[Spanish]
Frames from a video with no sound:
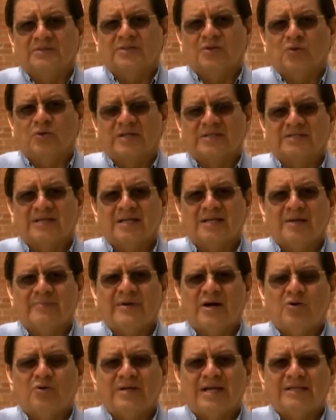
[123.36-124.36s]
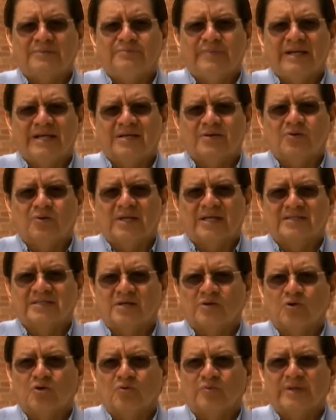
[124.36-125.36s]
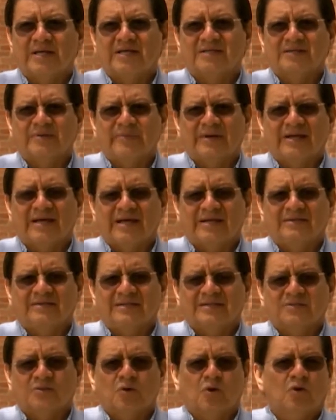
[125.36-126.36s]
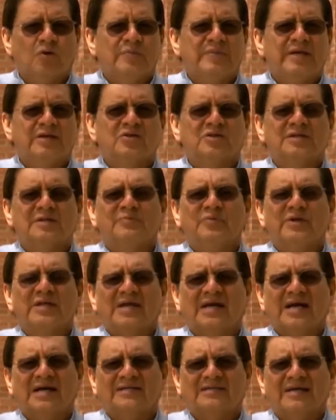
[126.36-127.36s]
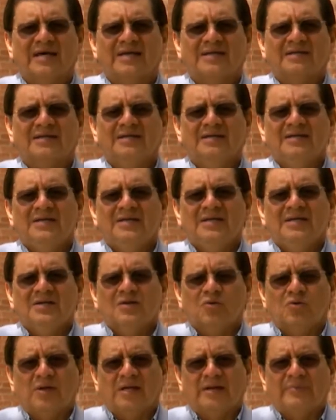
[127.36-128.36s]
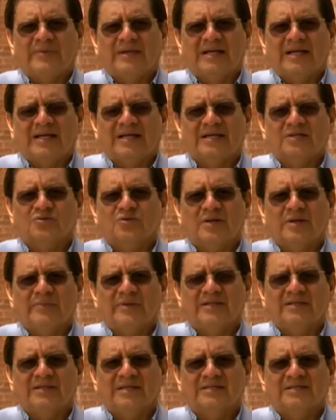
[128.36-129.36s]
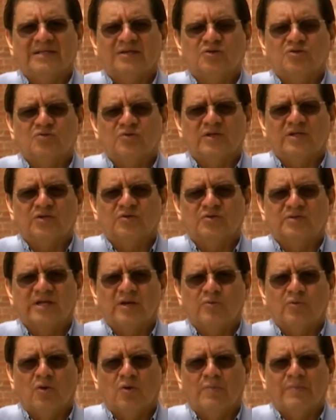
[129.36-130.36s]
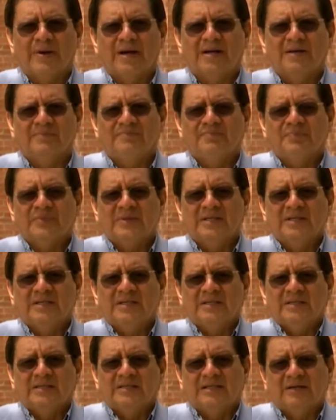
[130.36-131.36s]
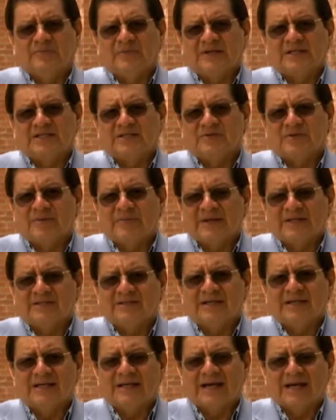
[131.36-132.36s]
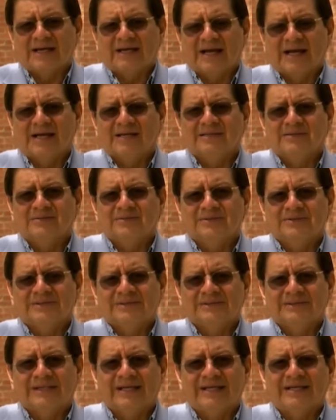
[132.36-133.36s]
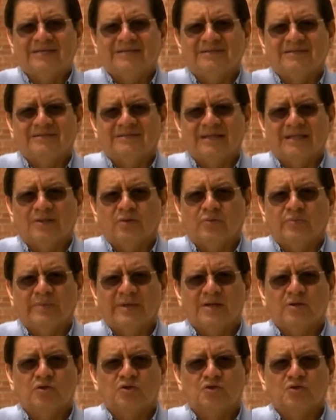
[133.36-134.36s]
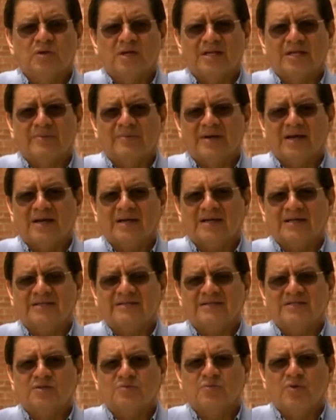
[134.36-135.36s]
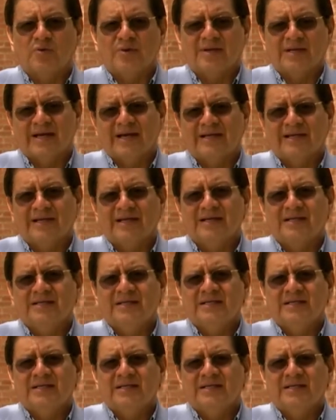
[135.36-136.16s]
lo que se han llamado las BRIC o las economías emergentes. Colombia no se puede casar con la mirada solamente a Estados Unidos y Europa. Definitivamente en la gran crisis de 2008, la llamada crisis inmobiliaria,